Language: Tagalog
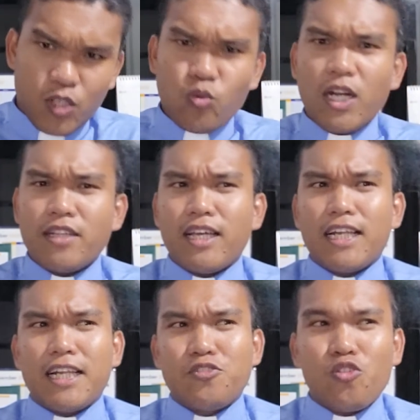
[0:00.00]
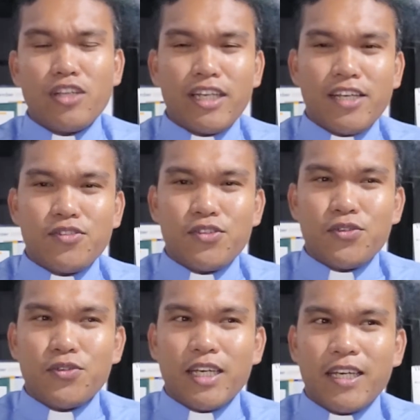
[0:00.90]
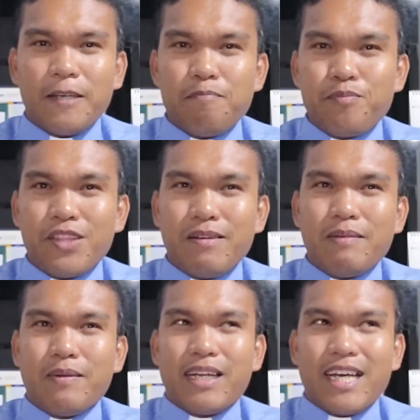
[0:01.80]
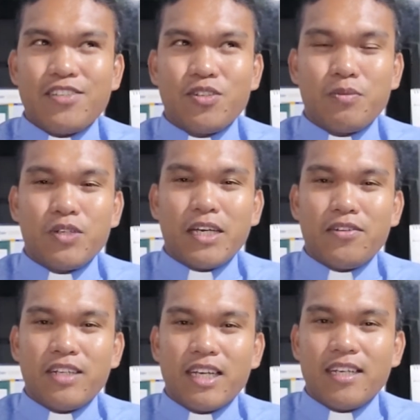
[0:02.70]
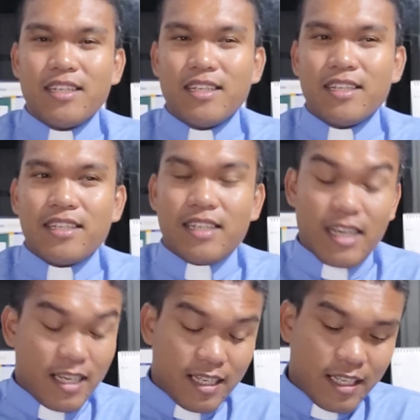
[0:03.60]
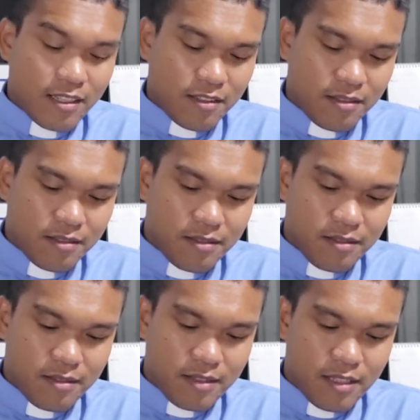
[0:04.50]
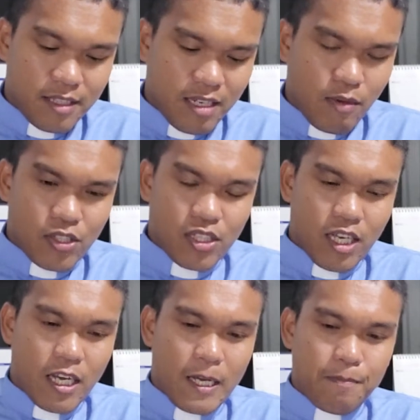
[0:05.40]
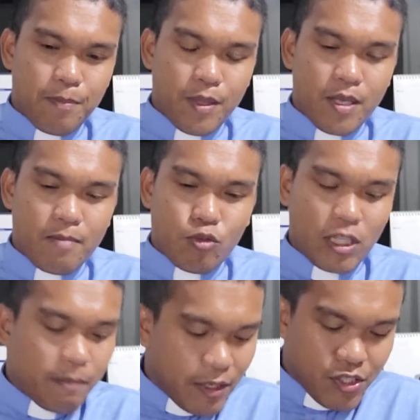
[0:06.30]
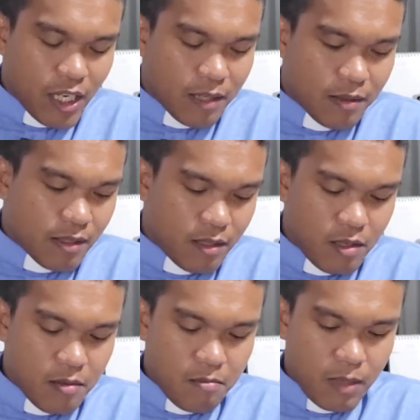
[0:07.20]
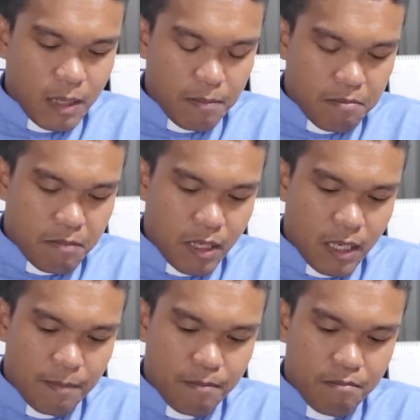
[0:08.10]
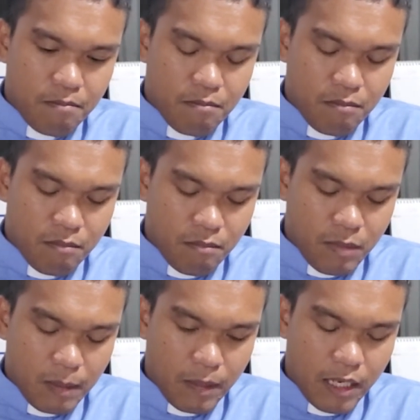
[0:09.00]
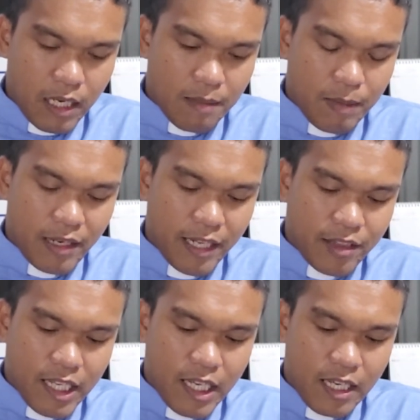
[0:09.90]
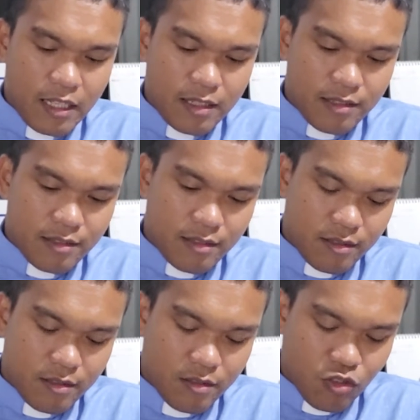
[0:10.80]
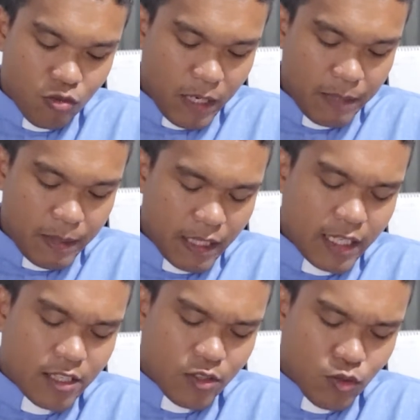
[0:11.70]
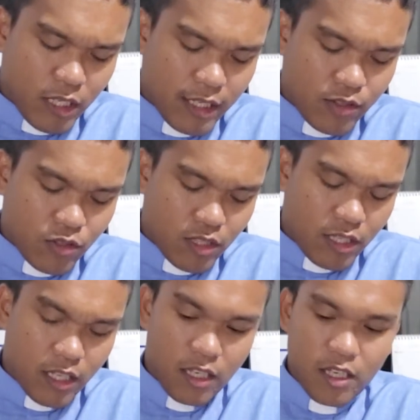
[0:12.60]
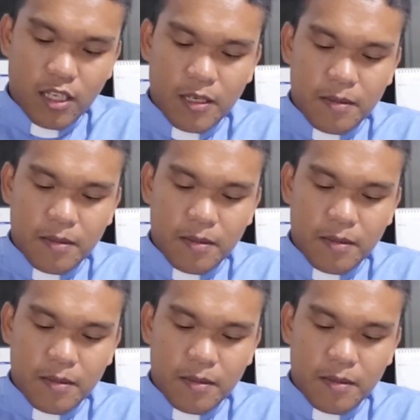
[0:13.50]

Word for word: idugang tingali nagsulti ni Jesus tungod kay may mga nasod pud karon nga na ana no. Gawas sa mutipas ang mga mga ang mga planeta ug uban pa nga gihisgutan ni Hesus dinhi.